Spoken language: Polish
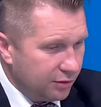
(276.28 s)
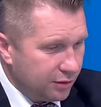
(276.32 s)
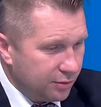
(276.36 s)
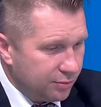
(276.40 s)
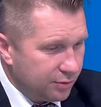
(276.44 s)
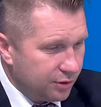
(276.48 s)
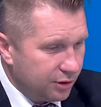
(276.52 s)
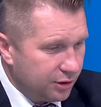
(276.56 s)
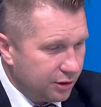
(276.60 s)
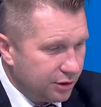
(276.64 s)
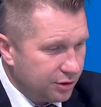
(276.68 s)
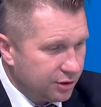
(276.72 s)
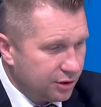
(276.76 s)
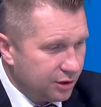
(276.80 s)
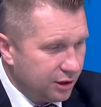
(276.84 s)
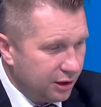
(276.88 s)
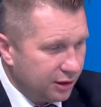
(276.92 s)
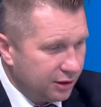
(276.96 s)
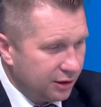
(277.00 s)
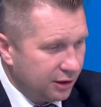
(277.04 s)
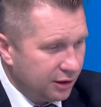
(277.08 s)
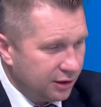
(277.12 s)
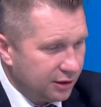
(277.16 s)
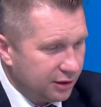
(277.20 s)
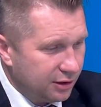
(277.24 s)
o tym, że te trzy
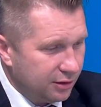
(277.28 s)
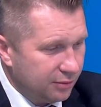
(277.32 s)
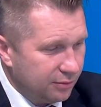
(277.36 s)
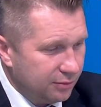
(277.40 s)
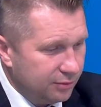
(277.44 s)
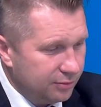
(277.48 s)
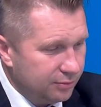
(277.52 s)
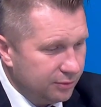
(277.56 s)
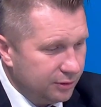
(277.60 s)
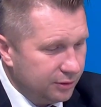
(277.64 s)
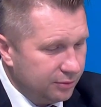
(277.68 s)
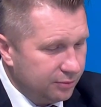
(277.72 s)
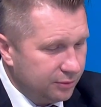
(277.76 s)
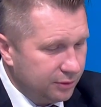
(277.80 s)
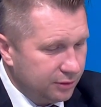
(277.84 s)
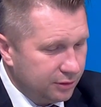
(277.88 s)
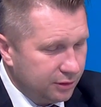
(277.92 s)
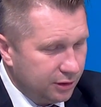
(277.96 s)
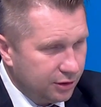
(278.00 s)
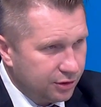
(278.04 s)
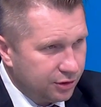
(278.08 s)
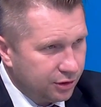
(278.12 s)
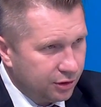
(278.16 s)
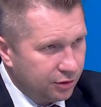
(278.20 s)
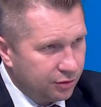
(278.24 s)
lata nastąpią. Czy nie
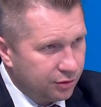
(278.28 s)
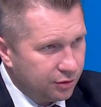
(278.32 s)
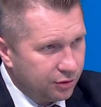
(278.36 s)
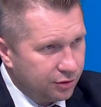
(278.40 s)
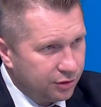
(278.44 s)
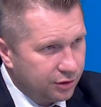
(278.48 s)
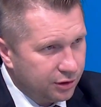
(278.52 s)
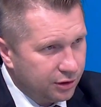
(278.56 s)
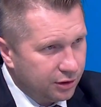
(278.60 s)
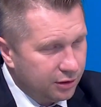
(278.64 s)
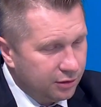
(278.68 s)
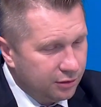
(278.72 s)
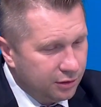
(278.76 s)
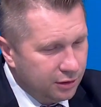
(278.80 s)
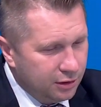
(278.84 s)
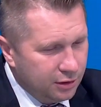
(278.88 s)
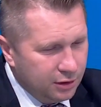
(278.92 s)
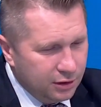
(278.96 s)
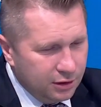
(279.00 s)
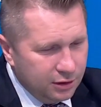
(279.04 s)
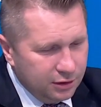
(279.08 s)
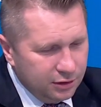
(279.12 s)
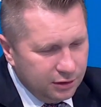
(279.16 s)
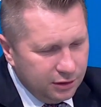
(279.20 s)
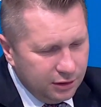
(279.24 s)
będzie przedterminowych
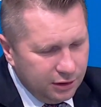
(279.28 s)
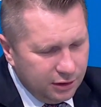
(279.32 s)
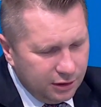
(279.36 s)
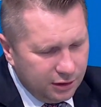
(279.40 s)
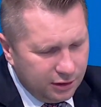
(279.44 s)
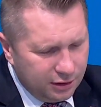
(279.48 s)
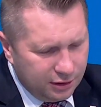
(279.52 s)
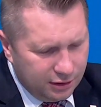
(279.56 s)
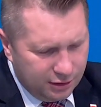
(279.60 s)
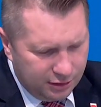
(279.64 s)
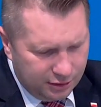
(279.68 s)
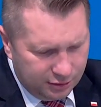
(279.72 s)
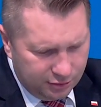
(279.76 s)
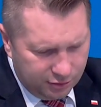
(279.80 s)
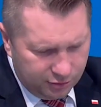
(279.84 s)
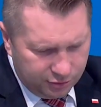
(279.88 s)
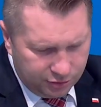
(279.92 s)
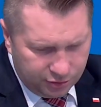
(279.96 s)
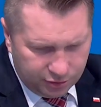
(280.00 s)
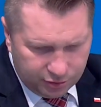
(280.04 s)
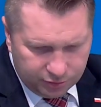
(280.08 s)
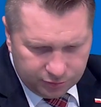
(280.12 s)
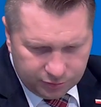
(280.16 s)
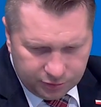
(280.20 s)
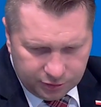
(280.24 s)
wyborów, nie, nie będzie
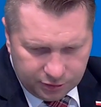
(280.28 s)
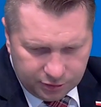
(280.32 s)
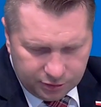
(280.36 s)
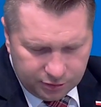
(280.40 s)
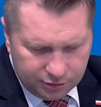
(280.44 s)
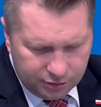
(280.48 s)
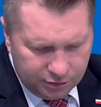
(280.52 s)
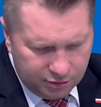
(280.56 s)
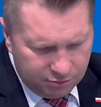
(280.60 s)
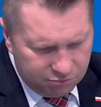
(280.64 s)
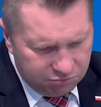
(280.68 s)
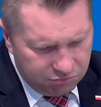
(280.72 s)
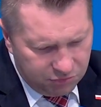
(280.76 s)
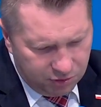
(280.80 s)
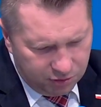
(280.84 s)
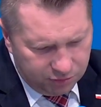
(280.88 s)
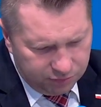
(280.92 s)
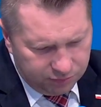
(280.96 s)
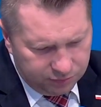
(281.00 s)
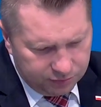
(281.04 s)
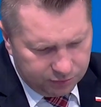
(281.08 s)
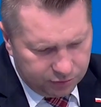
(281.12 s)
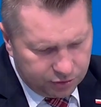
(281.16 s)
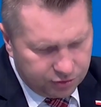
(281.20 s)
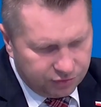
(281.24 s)
rozłam? To
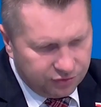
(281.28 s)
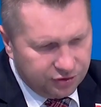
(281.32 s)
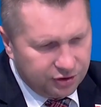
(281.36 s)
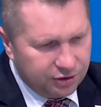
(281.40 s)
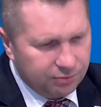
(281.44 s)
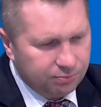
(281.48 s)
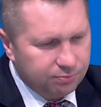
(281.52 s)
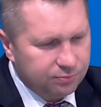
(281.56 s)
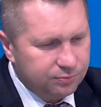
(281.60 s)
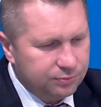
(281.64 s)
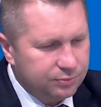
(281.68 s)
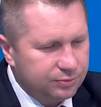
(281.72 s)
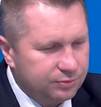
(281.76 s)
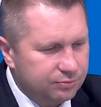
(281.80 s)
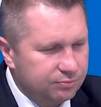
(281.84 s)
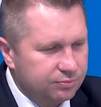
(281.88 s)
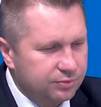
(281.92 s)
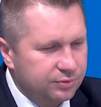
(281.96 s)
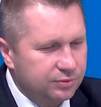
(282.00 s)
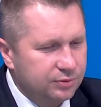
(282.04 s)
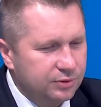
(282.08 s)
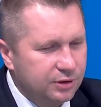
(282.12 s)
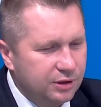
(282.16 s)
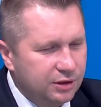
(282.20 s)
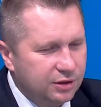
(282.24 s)
oczywiście
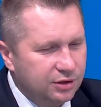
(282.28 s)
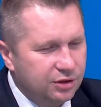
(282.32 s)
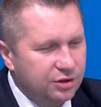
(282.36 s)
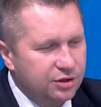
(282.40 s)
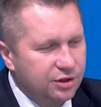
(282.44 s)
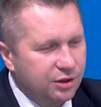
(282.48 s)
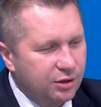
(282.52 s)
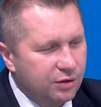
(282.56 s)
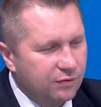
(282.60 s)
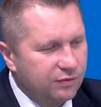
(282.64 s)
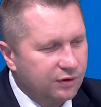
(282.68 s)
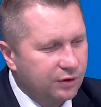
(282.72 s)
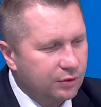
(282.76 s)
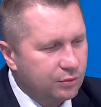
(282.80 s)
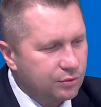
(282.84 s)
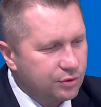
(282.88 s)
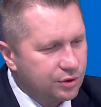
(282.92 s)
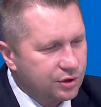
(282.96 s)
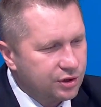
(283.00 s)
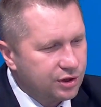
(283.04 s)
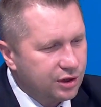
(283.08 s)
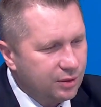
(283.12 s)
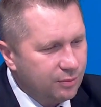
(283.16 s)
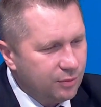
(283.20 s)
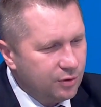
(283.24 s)
niczego
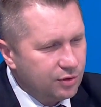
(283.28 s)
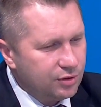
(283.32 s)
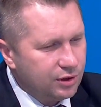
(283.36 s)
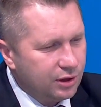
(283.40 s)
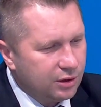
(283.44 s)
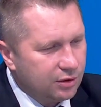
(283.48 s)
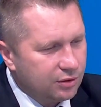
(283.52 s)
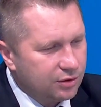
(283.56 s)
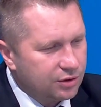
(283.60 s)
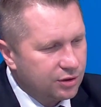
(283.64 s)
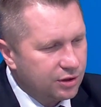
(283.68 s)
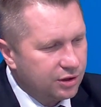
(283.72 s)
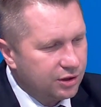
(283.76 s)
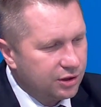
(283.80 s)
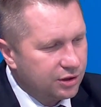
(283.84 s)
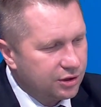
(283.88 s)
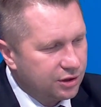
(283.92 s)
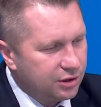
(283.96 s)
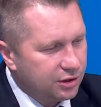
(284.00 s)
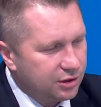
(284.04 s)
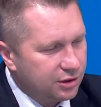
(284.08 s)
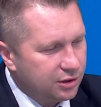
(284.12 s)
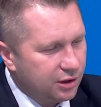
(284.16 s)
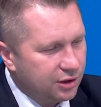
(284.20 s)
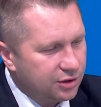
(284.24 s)
wykluczyć nie można, no, jeśli,
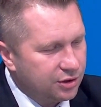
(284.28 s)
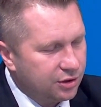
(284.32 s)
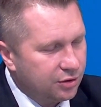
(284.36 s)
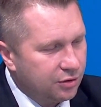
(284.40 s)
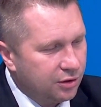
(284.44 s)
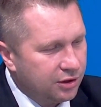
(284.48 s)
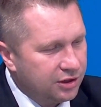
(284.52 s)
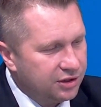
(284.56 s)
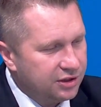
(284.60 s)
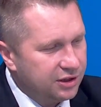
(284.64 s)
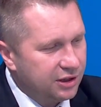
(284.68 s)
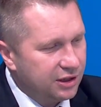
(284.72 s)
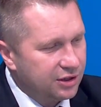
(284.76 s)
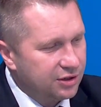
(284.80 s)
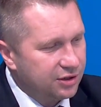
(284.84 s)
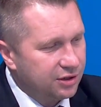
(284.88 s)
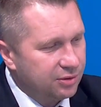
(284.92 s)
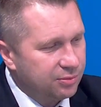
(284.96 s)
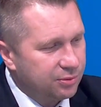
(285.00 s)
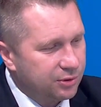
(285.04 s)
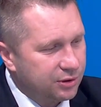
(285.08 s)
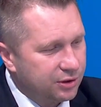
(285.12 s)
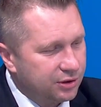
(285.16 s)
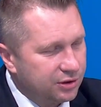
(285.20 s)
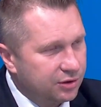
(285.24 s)
jeśli nasi
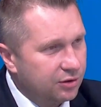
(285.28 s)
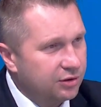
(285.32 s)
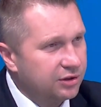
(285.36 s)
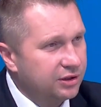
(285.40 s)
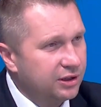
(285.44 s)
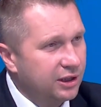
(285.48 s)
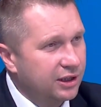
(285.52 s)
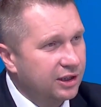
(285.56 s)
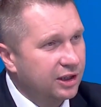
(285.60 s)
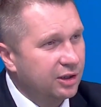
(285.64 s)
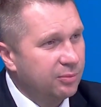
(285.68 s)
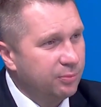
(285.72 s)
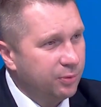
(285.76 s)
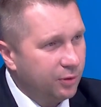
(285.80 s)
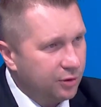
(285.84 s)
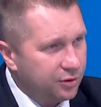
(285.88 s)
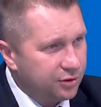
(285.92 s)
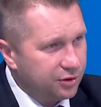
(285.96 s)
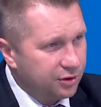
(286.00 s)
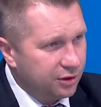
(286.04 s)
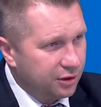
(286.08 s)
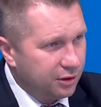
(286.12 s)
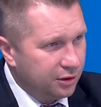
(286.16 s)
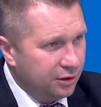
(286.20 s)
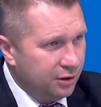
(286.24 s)
koalicjanci z Solidarnej
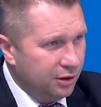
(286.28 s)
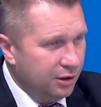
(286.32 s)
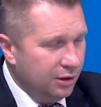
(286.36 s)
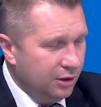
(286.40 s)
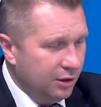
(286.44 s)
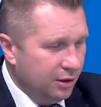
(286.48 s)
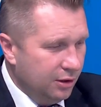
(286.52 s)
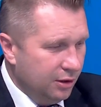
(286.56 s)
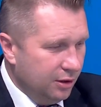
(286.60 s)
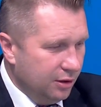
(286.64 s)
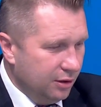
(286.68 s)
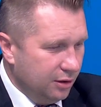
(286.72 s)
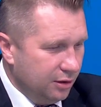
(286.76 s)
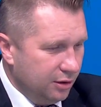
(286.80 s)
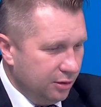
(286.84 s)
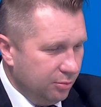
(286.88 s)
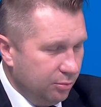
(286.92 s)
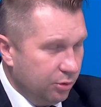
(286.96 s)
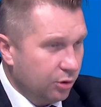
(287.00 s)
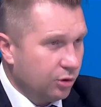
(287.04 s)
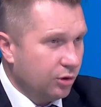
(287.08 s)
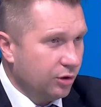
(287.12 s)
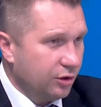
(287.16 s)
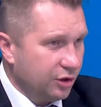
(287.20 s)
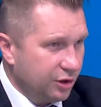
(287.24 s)
Polski, e,
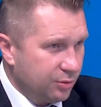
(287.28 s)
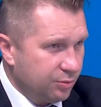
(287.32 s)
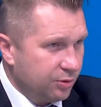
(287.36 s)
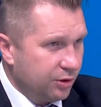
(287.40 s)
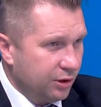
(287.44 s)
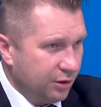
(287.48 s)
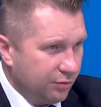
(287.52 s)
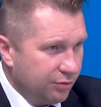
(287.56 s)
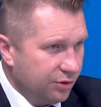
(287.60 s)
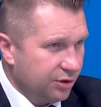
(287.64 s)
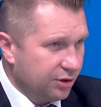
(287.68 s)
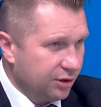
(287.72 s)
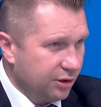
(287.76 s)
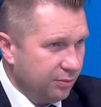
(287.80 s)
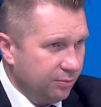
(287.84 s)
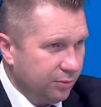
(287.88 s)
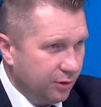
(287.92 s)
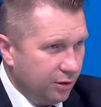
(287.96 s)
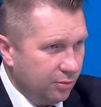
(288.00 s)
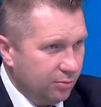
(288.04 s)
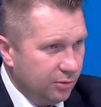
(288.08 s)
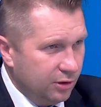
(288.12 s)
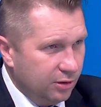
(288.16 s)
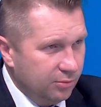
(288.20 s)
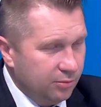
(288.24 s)
bo to jest przede wszystkim
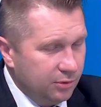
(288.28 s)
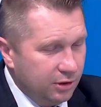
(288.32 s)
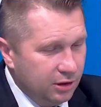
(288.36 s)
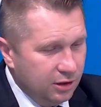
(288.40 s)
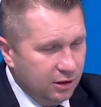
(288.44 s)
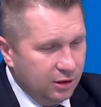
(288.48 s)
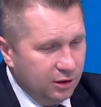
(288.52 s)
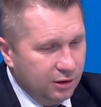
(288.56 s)
problem,